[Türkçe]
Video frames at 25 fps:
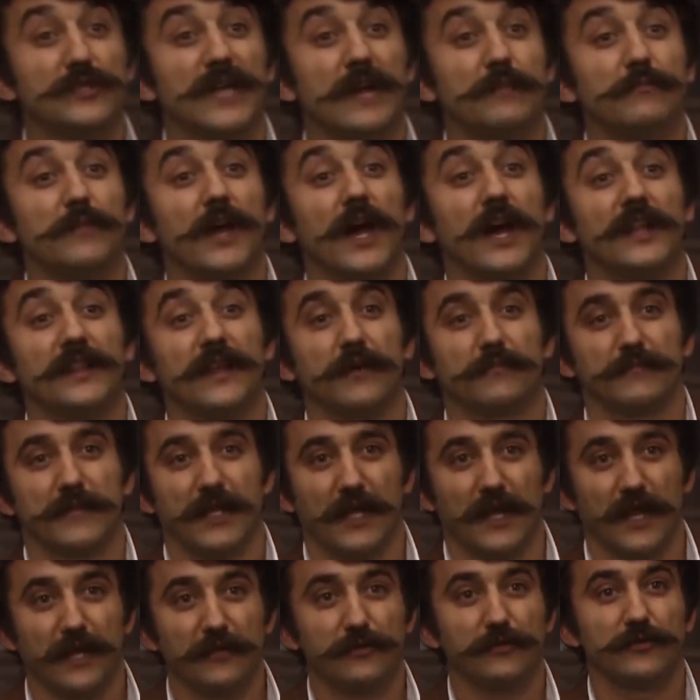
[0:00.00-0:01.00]
giden bir adam
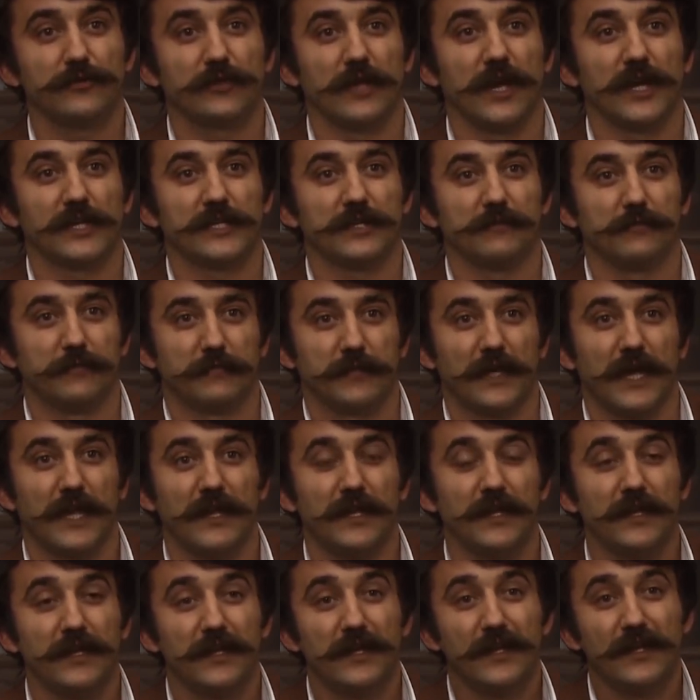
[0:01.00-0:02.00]
der anlayın mı hakimim?
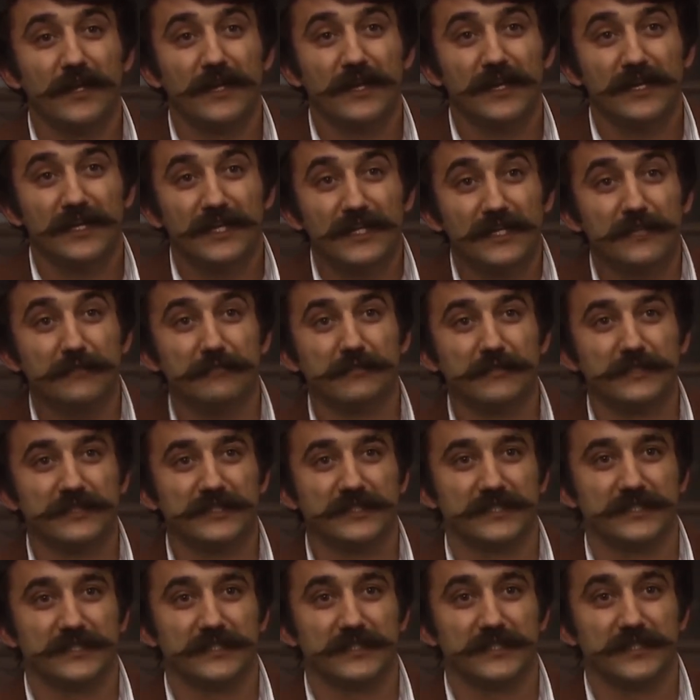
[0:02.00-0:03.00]
Yani iyi
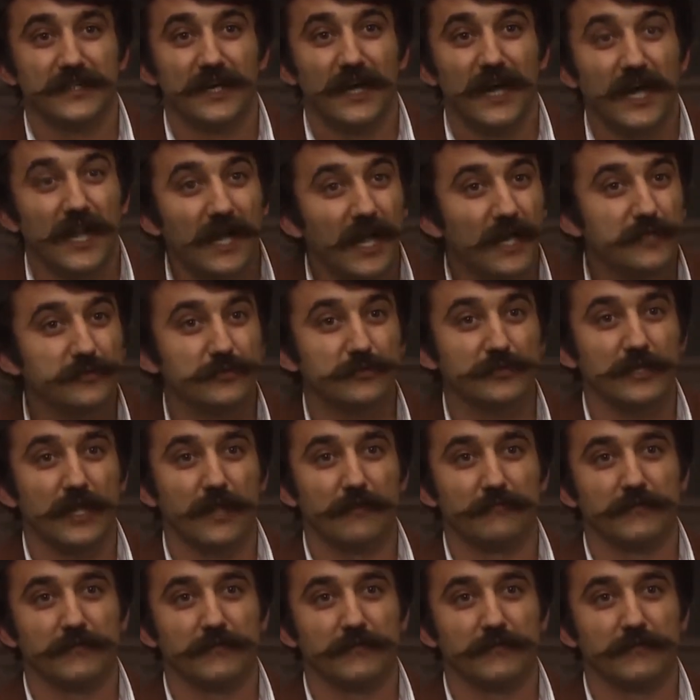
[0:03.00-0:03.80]
birisi, helal süt